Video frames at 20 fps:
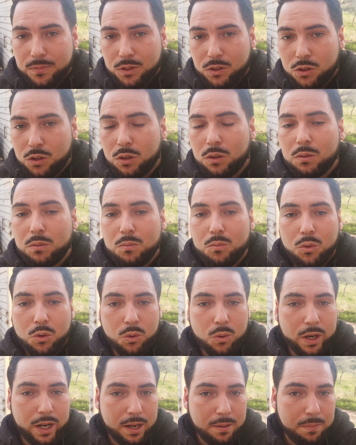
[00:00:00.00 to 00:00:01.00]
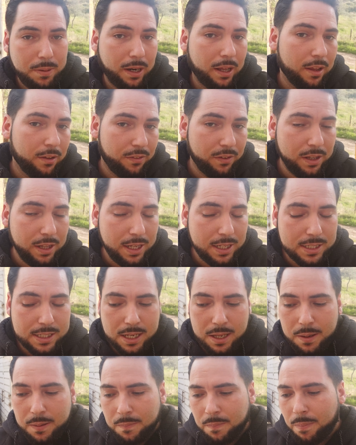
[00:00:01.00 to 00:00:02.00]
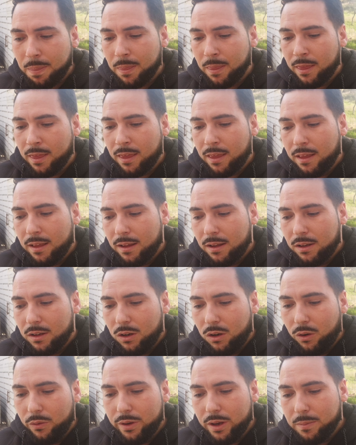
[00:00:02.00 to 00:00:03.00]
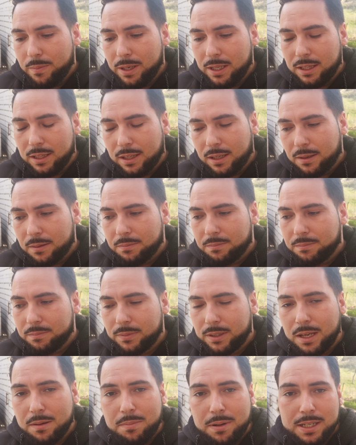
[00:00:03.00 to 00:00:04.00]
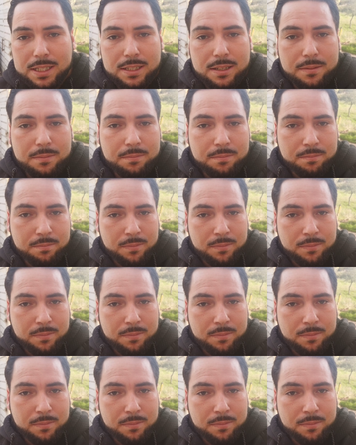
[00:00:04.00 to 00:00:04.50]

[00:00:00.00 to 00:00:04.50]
son muy buenas para defenderse. Obviamente. ¿Qué pasa?